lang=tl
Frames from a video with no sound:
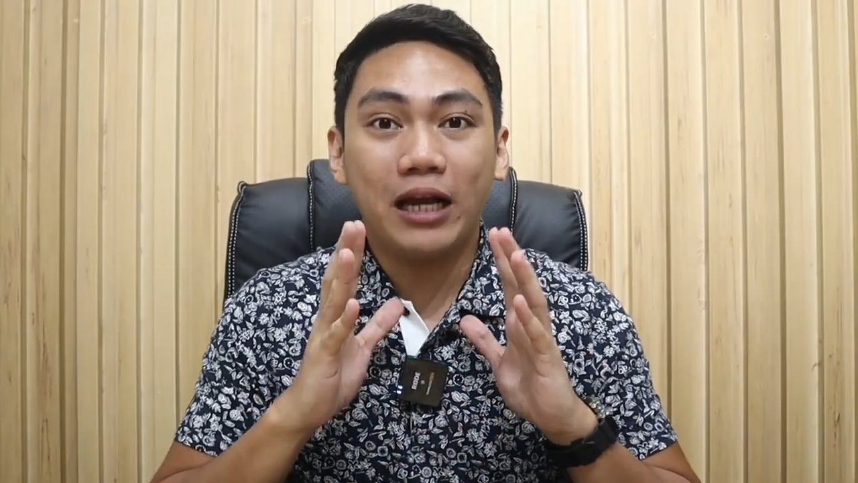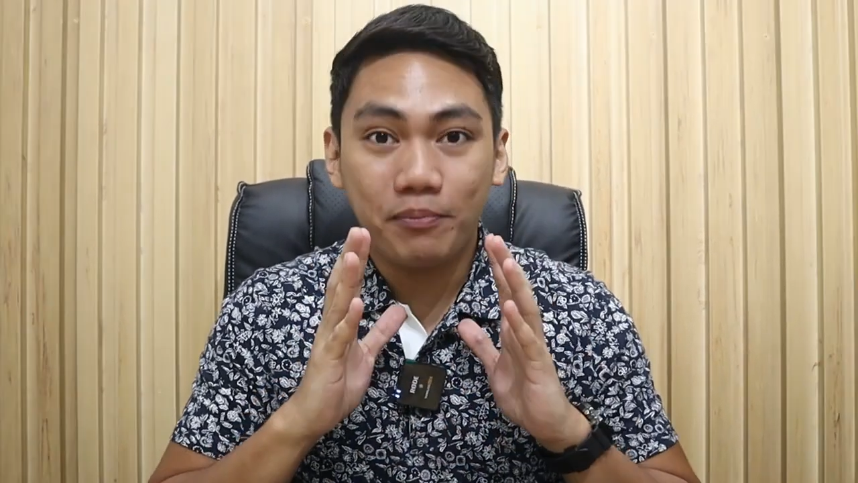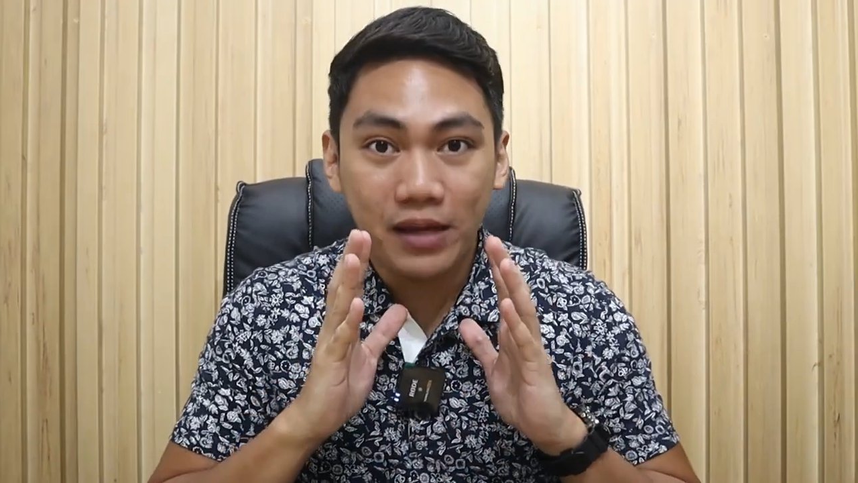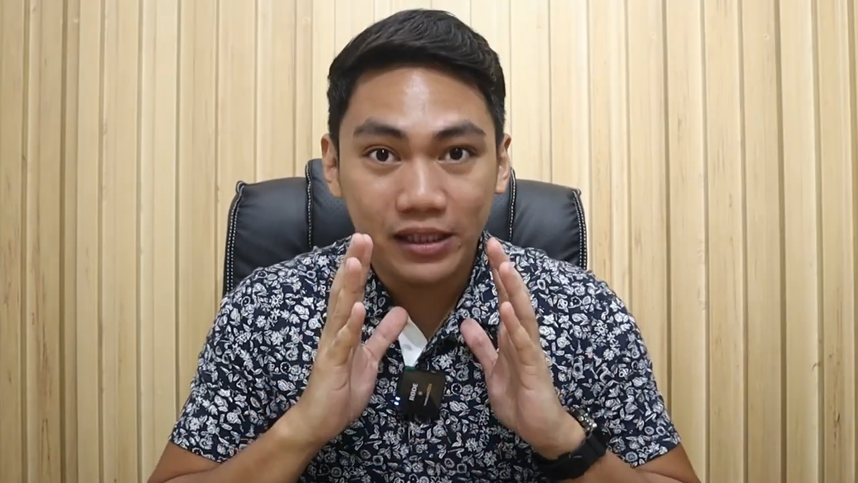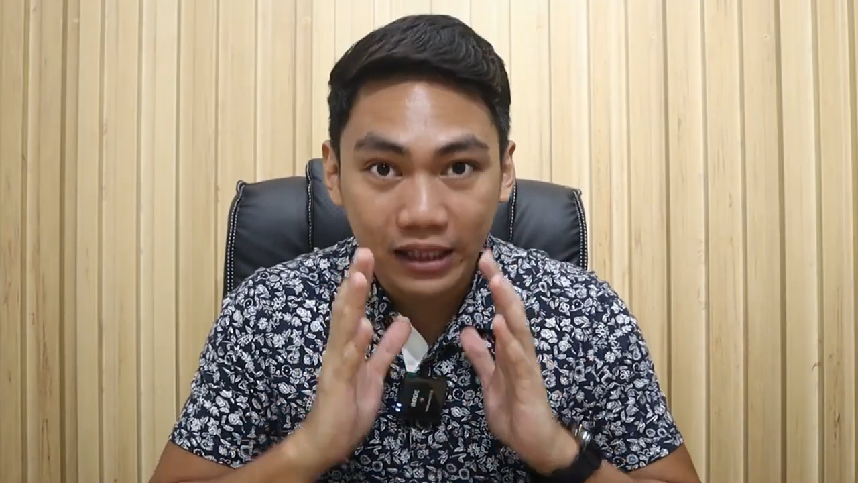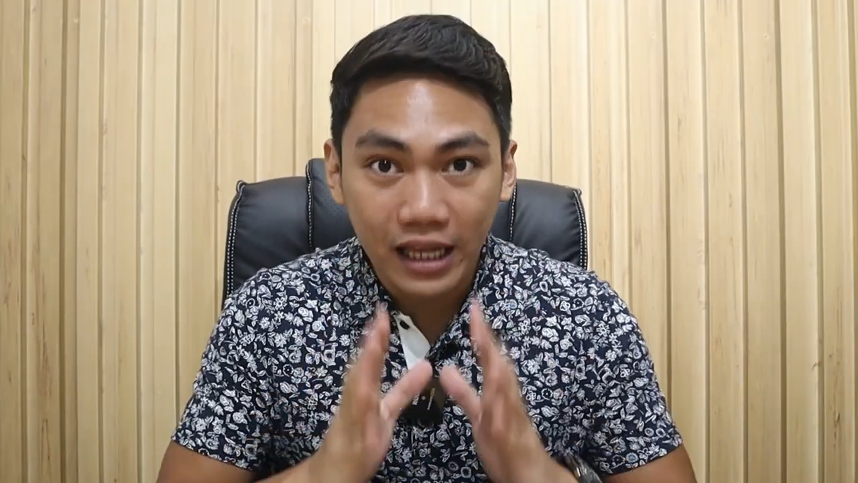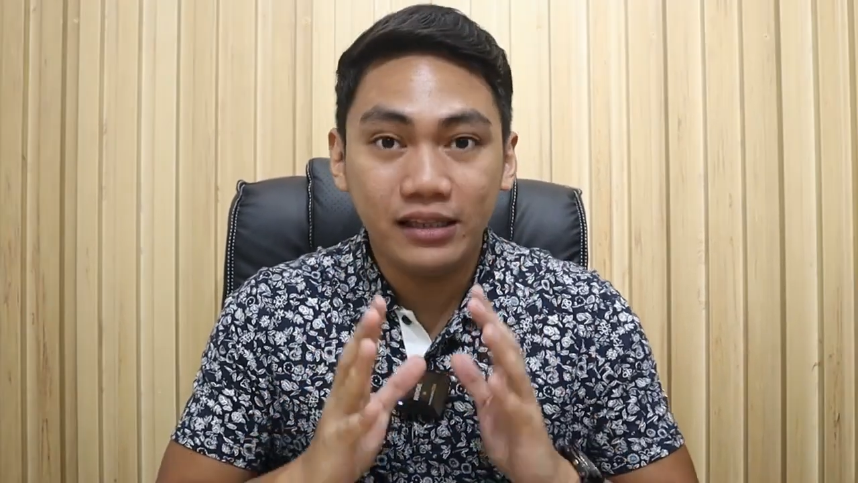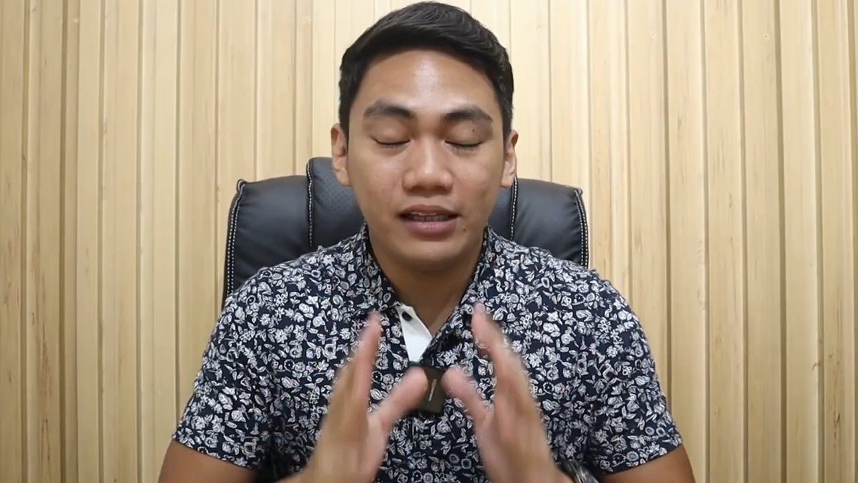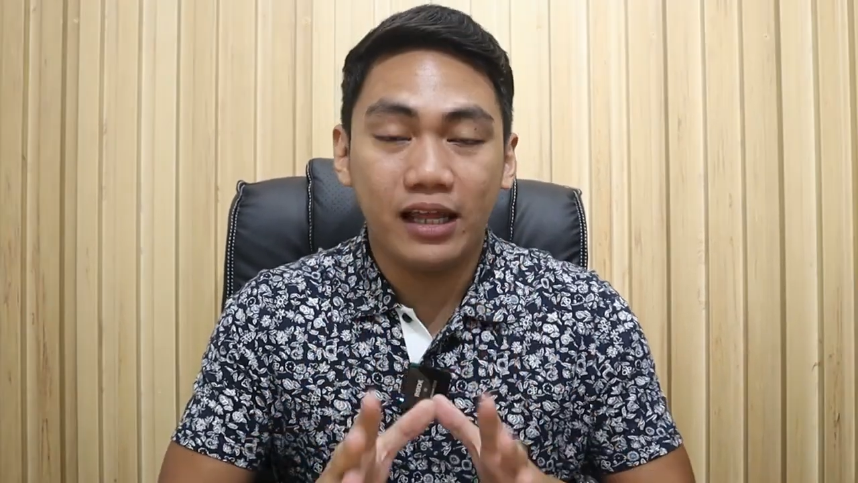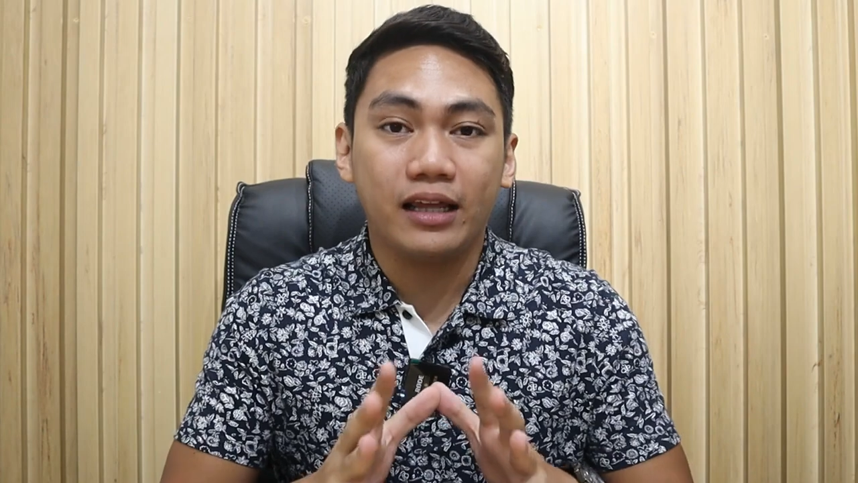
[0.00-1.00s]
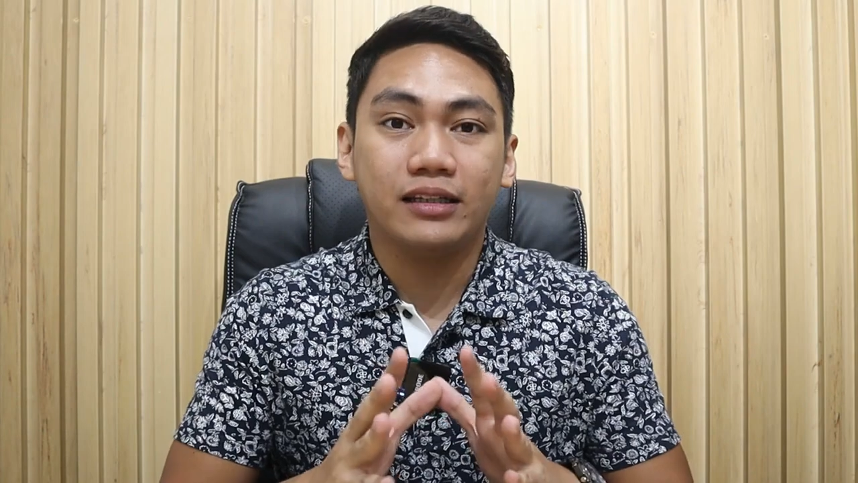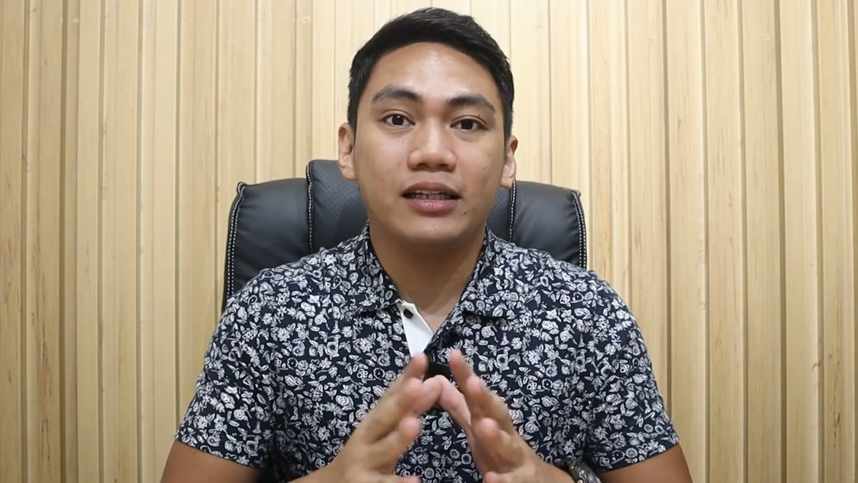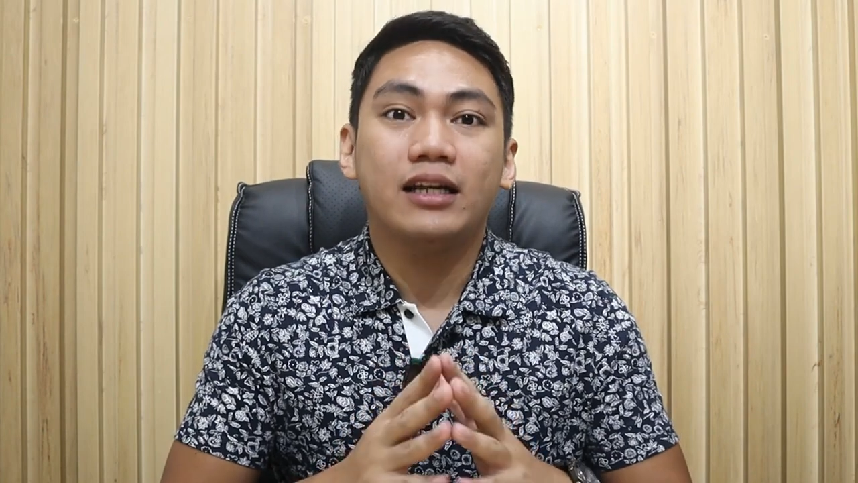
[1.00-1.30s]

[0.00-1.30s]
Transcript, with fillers: nag-maintain din